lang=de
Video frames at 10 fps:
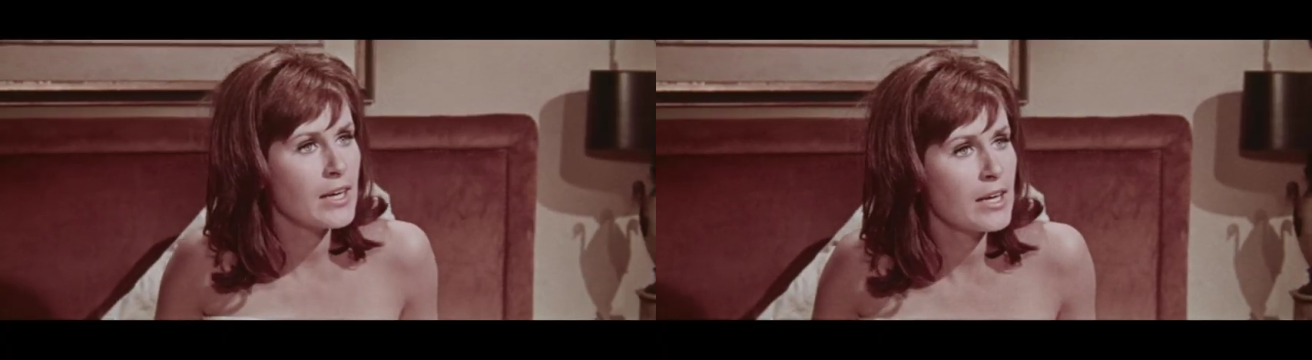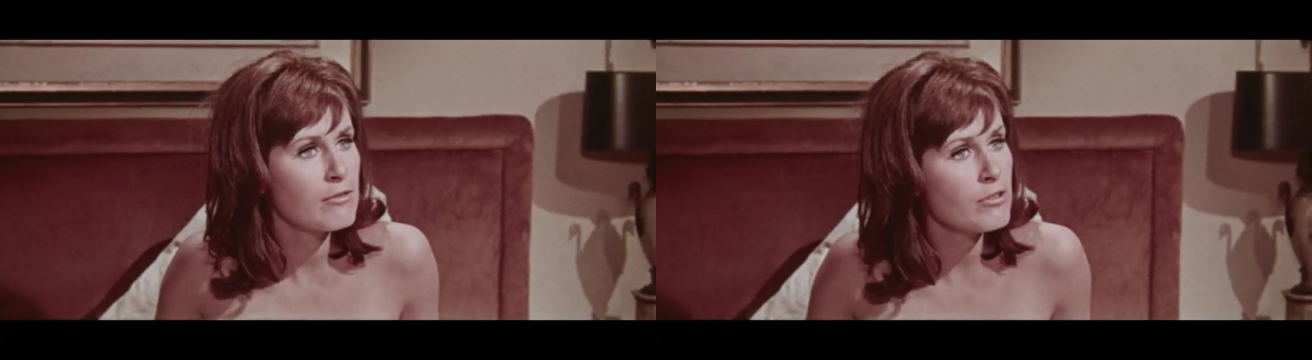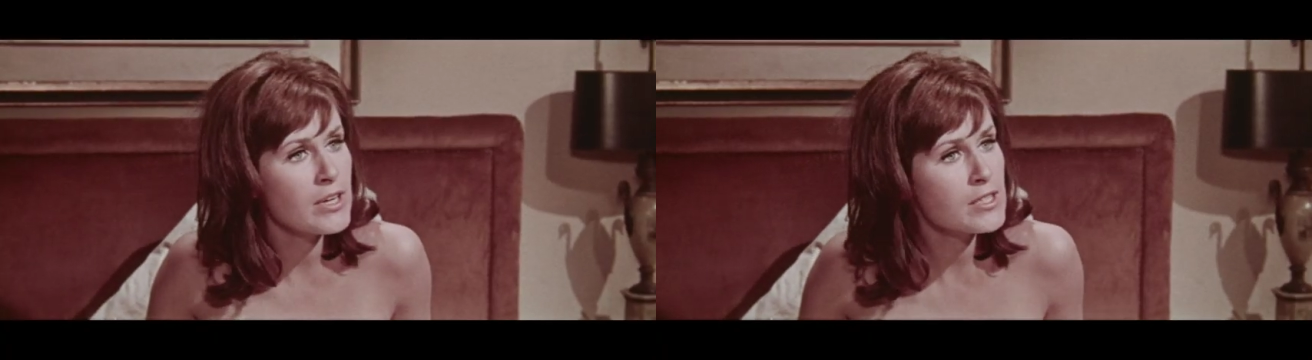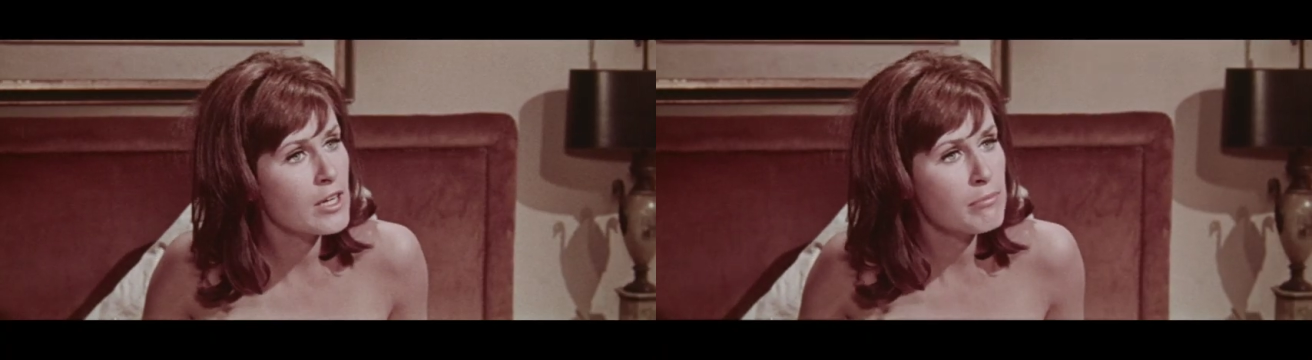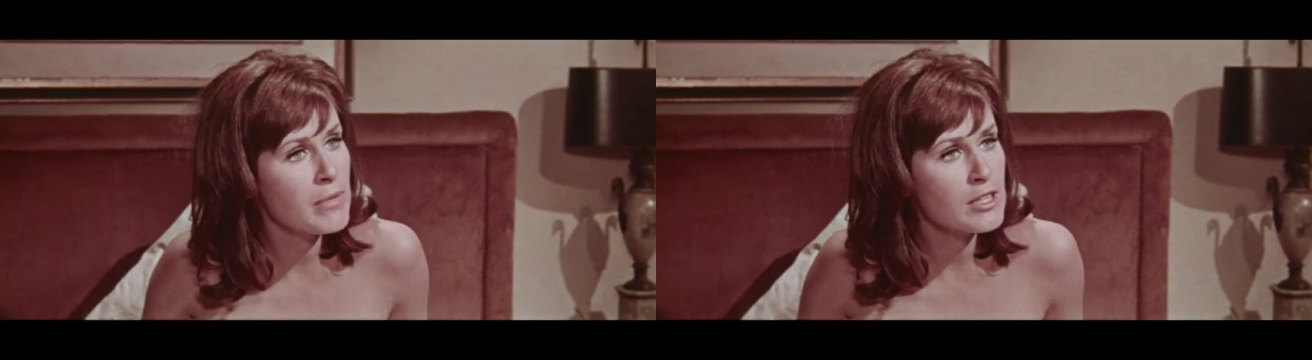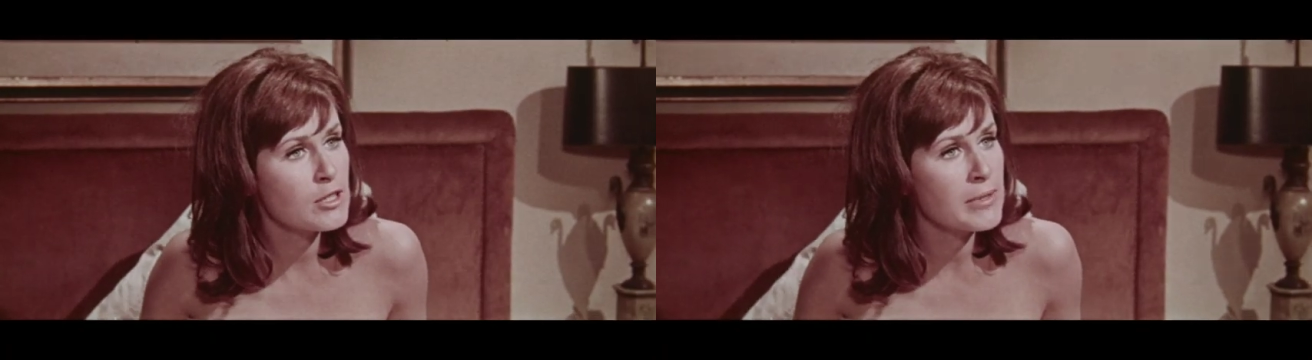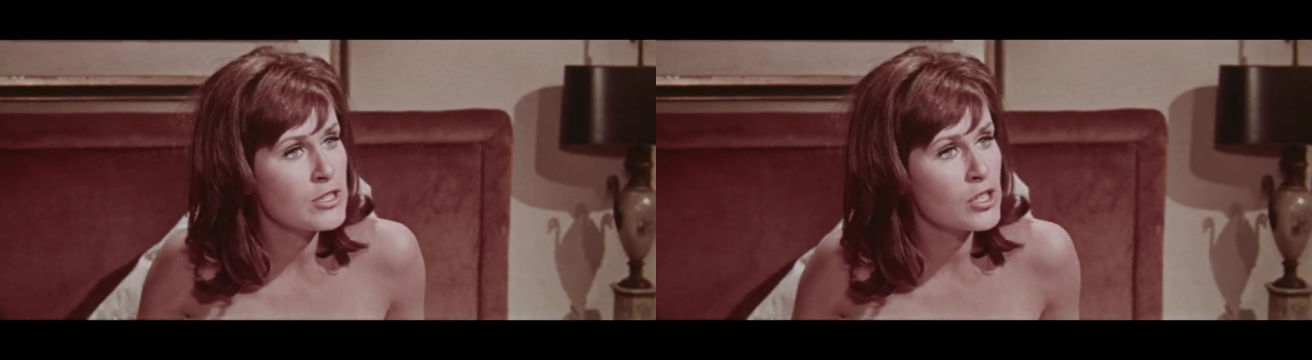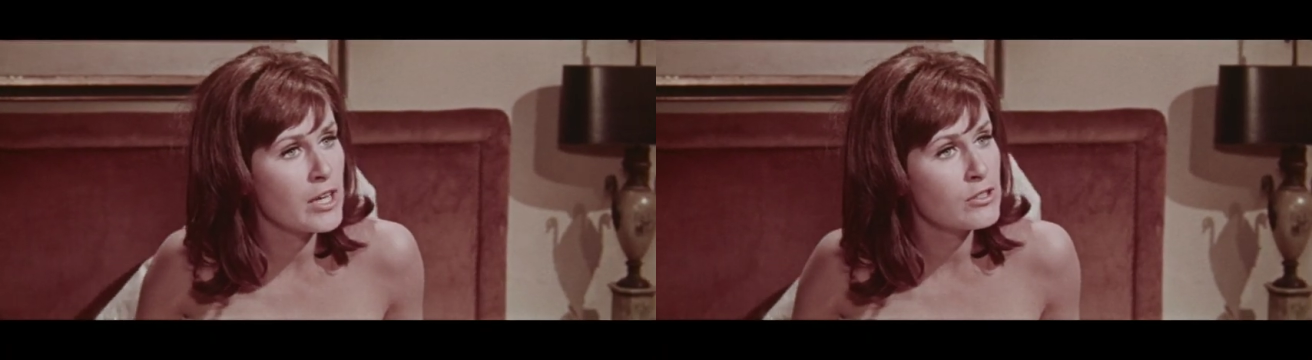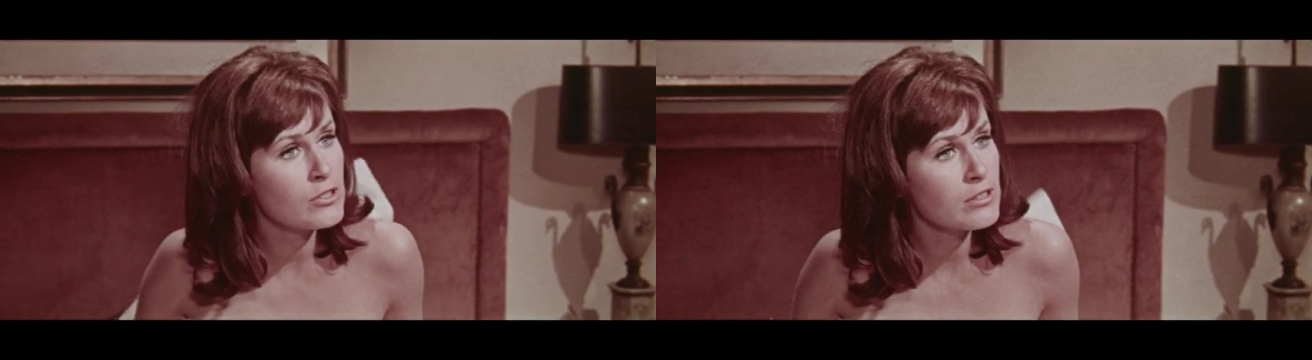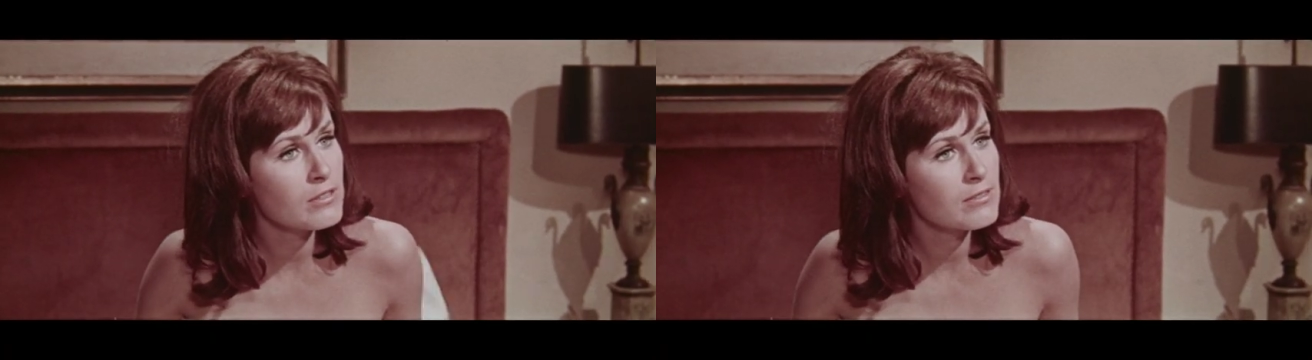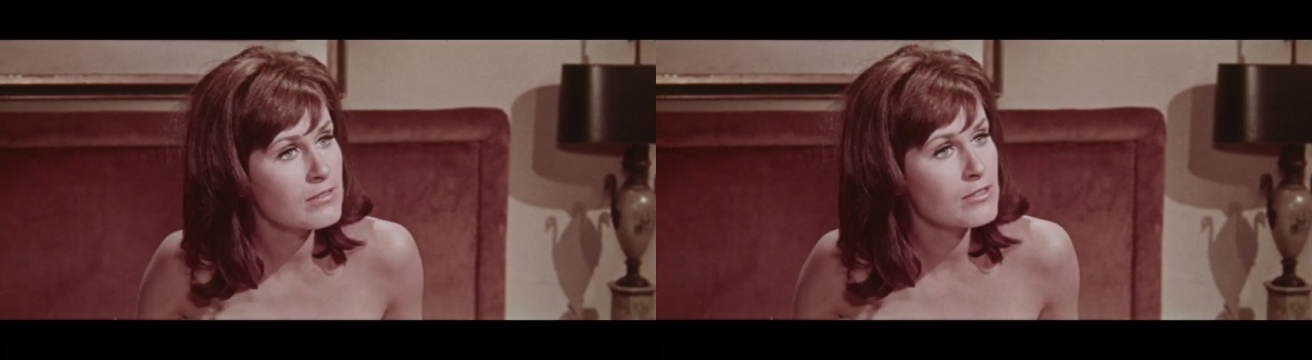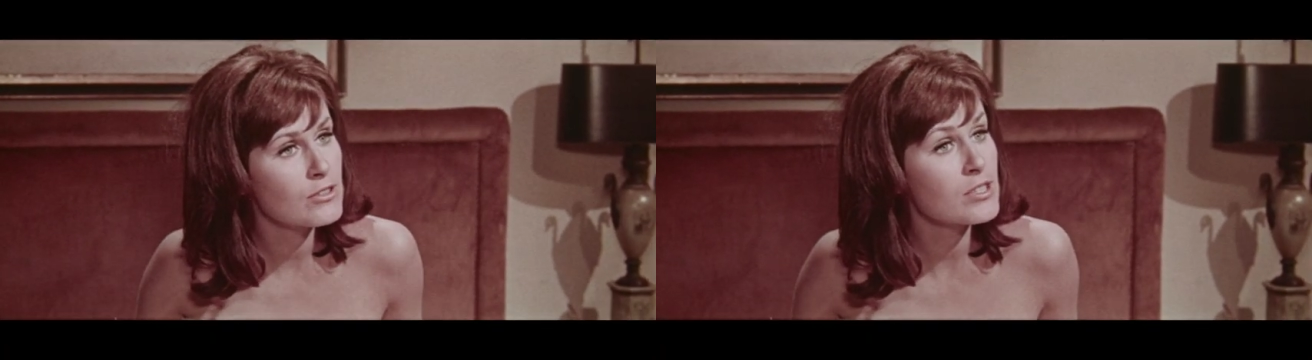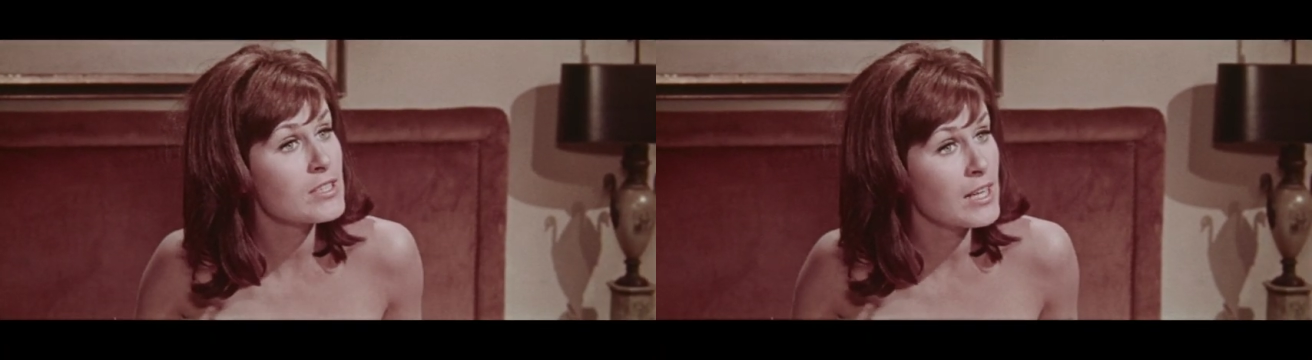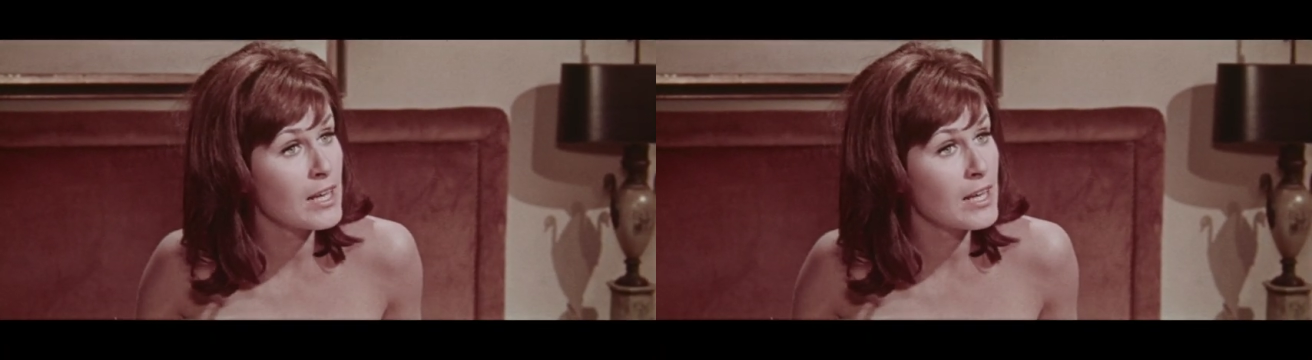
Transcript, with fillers: Einen Freund versucht man zu verstehen und nicht zu